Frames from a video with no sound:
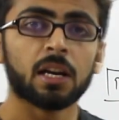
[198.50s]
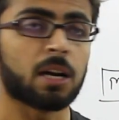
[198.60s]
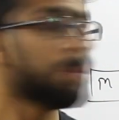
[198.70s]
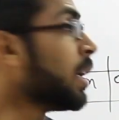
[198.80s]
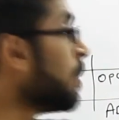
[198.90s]

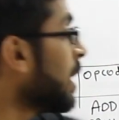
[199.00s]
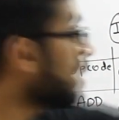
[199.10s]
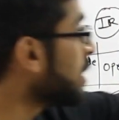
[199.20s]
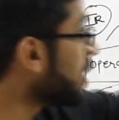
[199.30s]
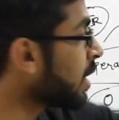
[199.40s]
कभी कभी
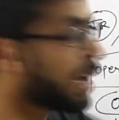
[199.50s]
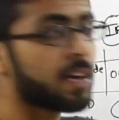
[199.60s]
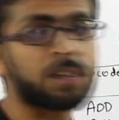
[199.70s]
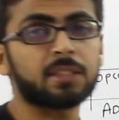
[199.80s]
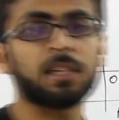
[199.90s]
रजिस्टर का
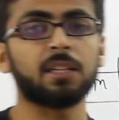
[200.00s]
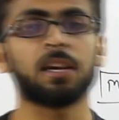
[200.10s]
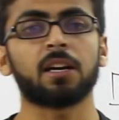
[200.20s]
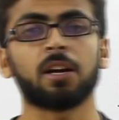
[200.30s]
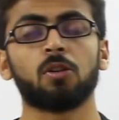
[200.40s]
एड्रेस दे
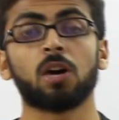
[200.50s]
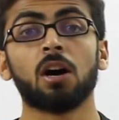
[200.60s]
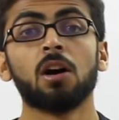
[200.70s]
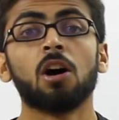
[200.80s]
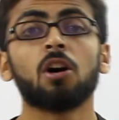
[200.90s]
दिया गया होगा
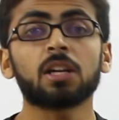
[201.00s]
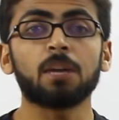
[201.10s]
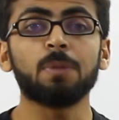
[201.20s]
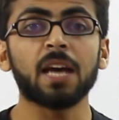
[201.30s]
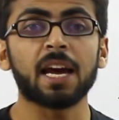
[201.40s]
और
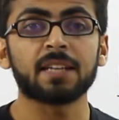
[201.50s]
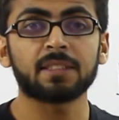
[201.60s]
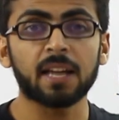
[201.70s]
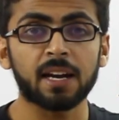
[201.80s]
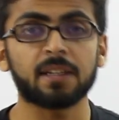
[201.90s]
कभी
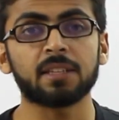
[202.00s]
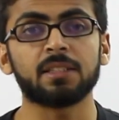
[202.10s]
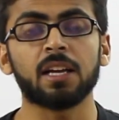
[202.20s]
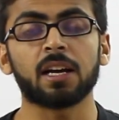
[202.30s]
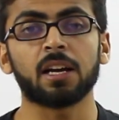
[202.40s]
ऐसा एड्रेस
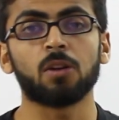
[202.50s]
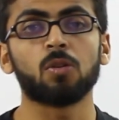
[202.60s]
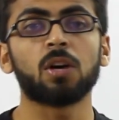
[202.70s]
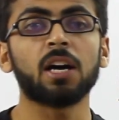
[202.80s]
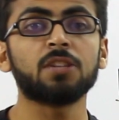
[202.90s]
दिया गया
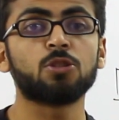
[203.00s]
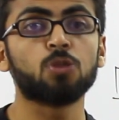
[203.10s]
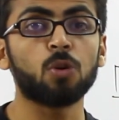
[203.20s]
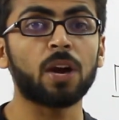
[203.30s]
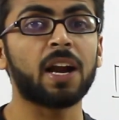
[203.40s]
होगा
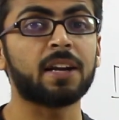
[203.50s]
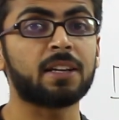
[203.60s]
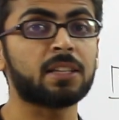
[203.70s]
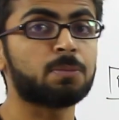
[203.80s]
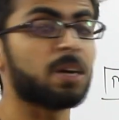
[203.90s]
जो एड्रेस